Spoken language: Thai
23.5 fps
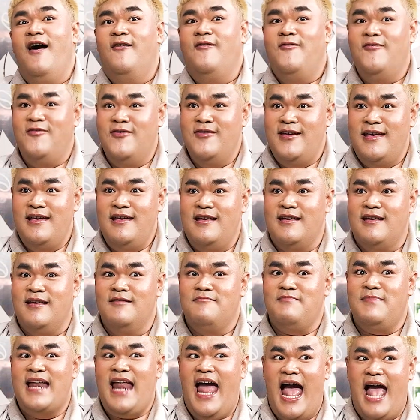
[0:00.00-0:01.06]
หุย
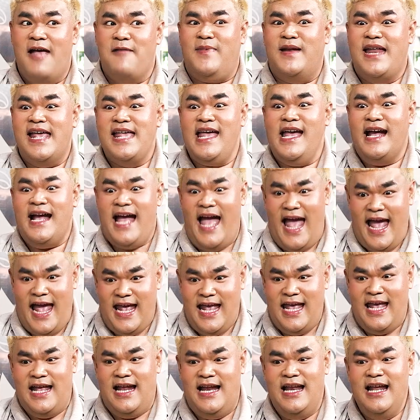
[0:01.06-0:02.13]
มันหายไปได้ยังไง
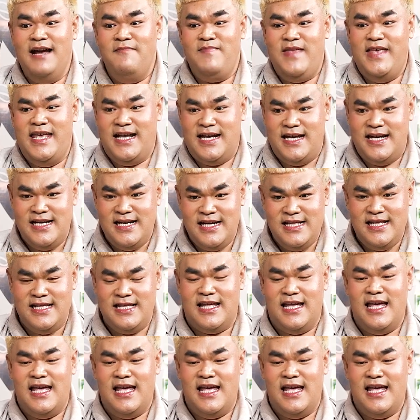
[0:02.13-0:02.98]
เริ่มดีขึ้น